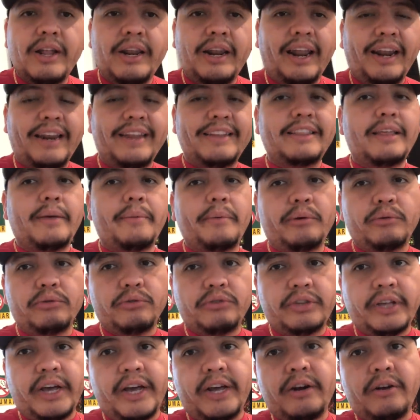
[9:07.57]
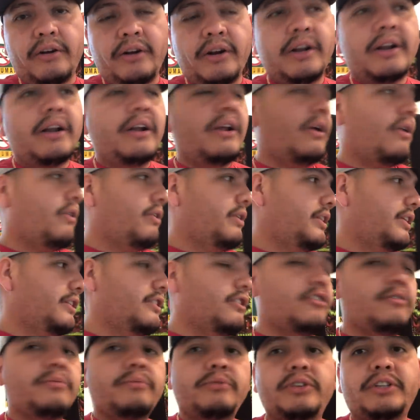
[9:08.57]
La neta me gustaron. Ahorita
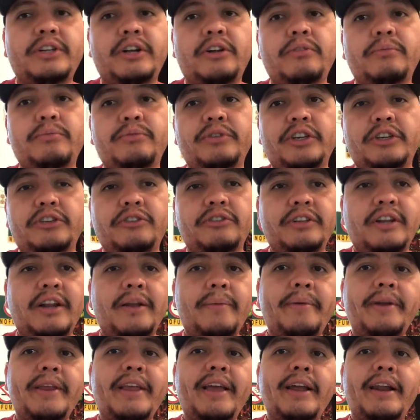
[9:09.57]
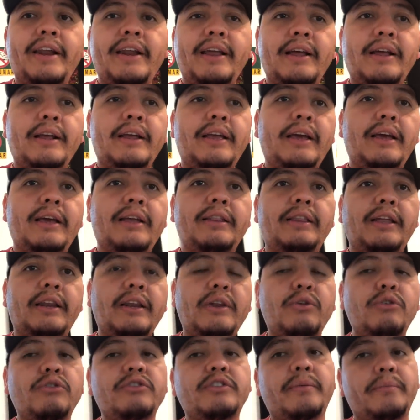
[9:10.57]
se los mostré a los muchachos en la mañana que
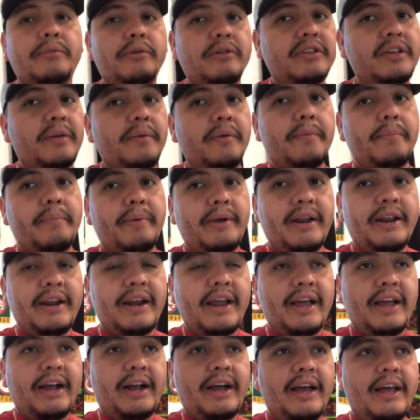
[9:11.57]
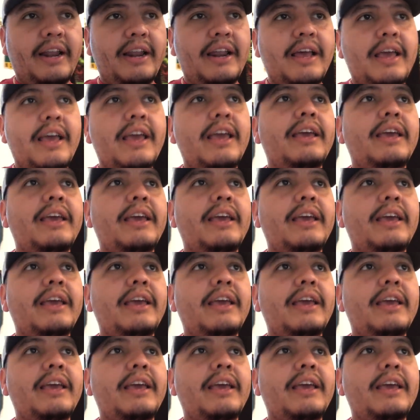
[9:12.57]
tenía unos envíos también para ir a dejar.